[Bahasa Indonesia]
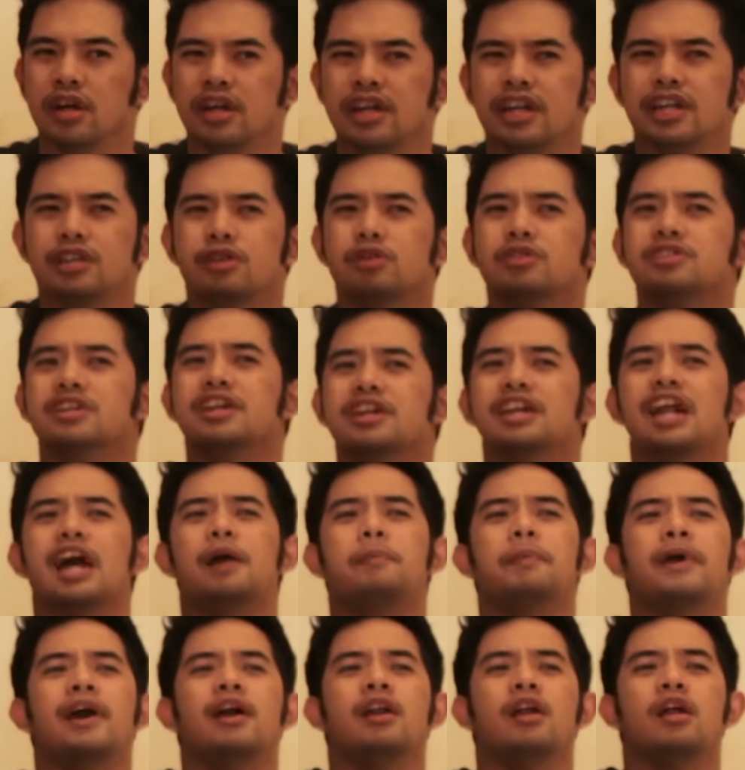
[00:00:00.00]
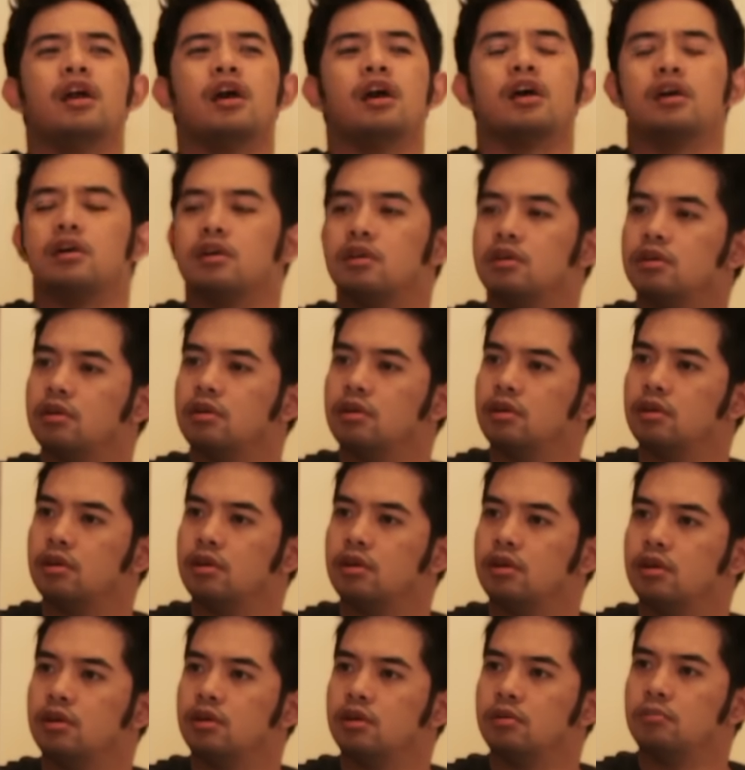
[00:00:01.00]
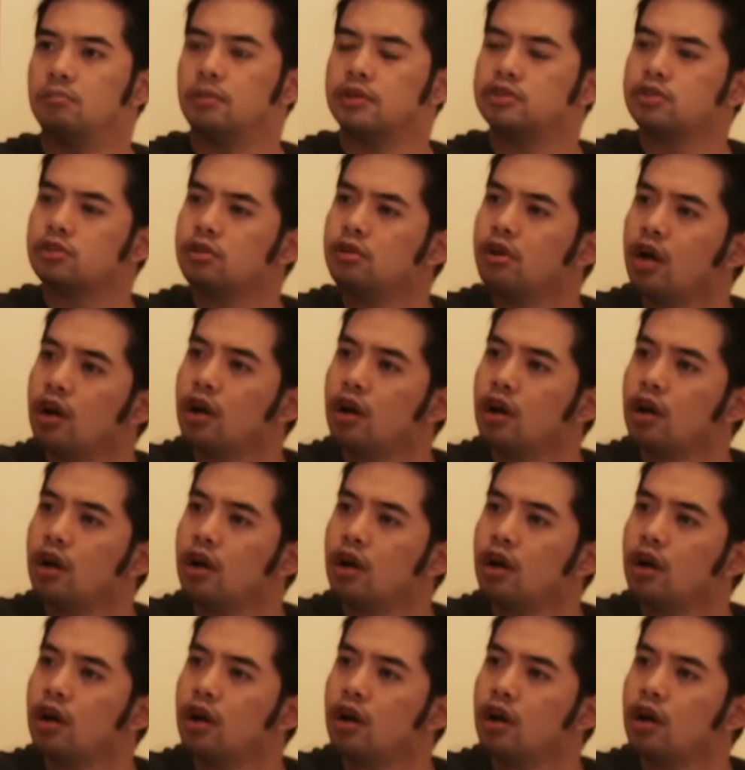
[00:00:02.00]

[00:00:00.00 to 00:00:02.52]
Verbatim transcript: Ya terus kenapa kalau Maksud lu